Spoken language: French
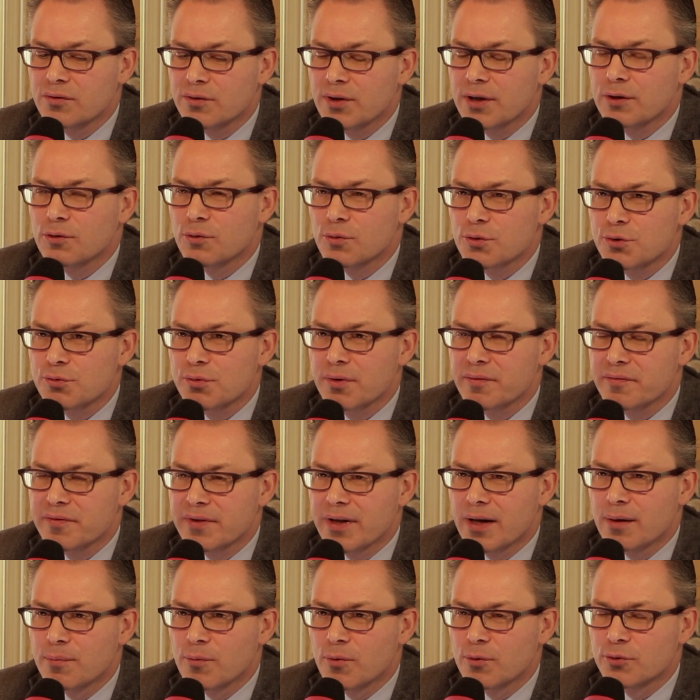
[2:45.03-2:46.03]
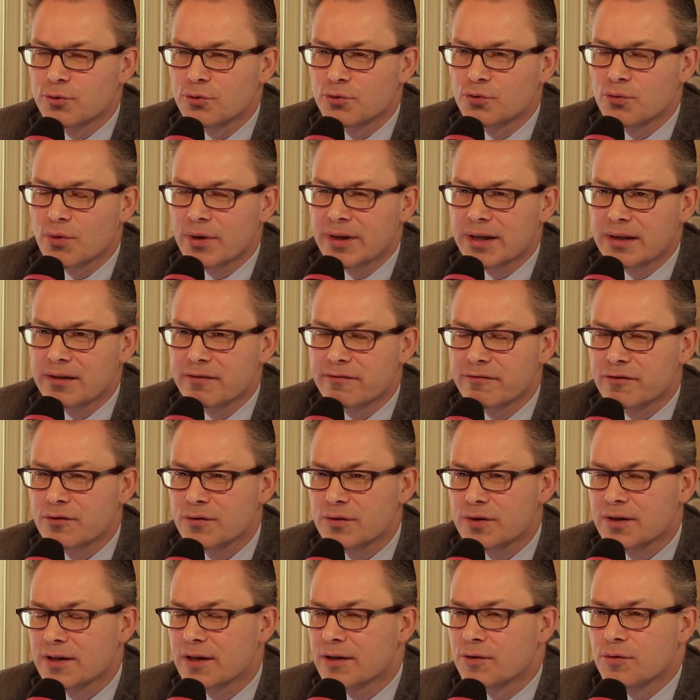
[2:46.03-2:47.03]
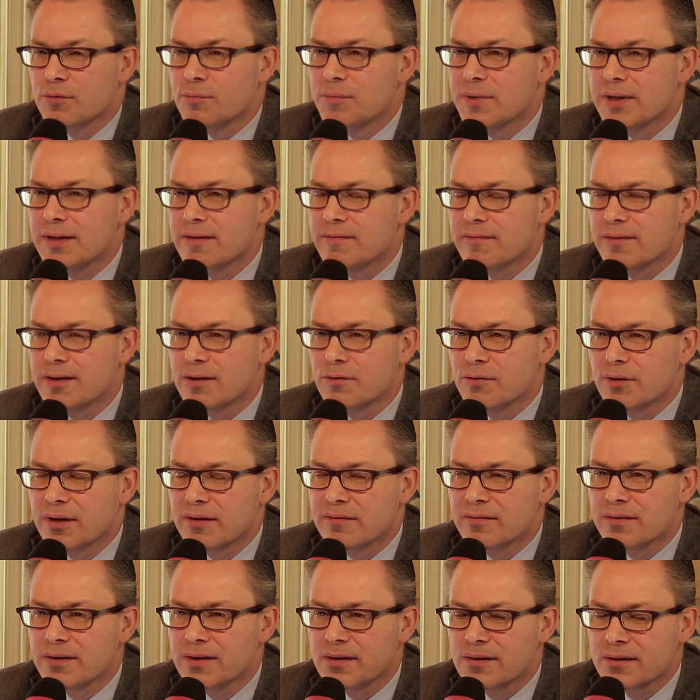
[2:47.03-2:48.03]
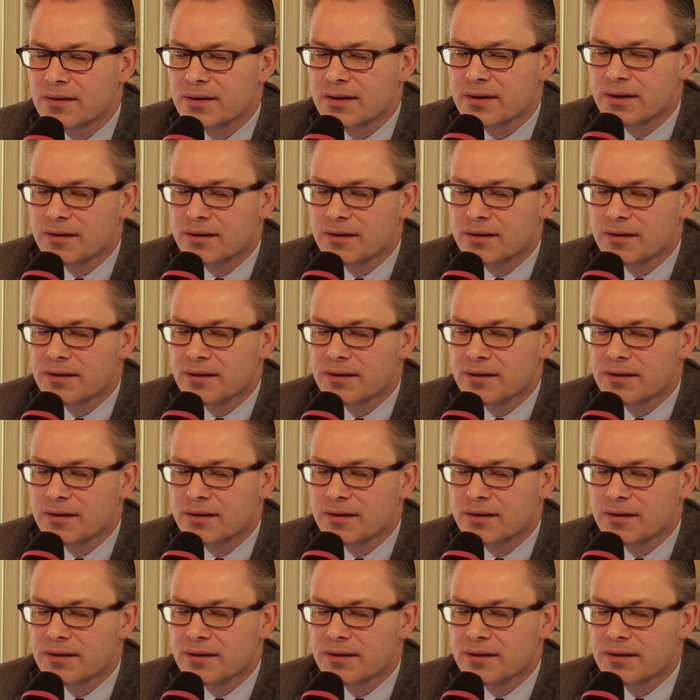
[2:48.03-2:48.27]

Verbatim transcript: train de construire finalement une tour à la défense qui est une mini-ville dans la ville. Hein.